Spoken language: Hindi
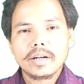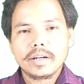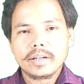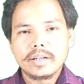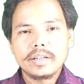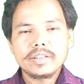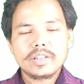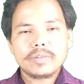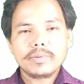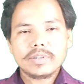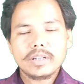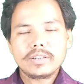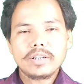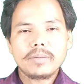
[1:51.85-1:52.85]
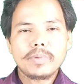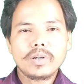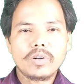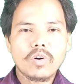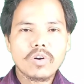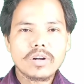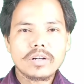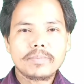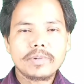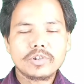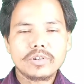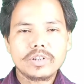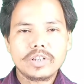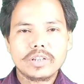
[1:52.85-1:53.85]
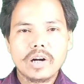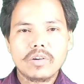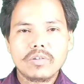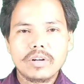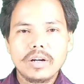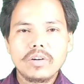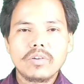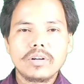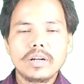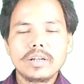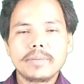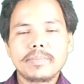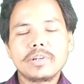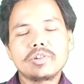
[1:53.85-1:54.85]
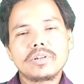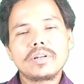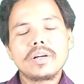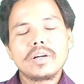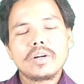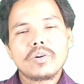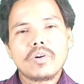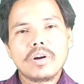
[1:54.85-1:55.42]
इस रिक्वेंस का जब ऑनलाइन एप्लीकेशन स्टार्ट होगा ऑनलाइन एप्लीकेशन